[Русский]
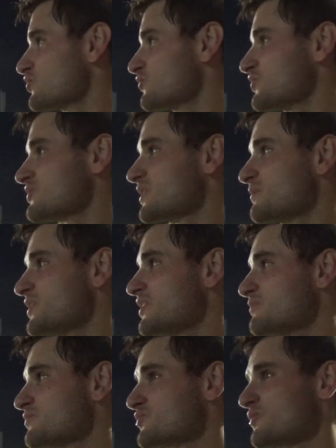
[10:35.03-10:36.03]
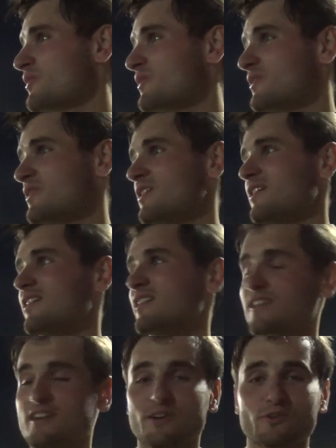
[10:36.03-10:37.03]
Что, не забили им ничего.
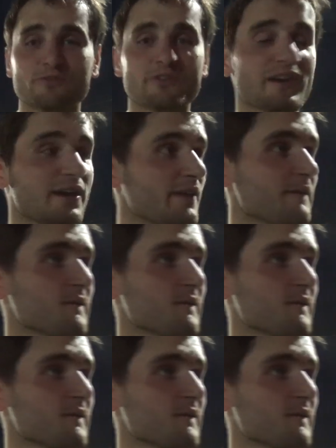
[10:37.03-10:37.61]
Игра ровная.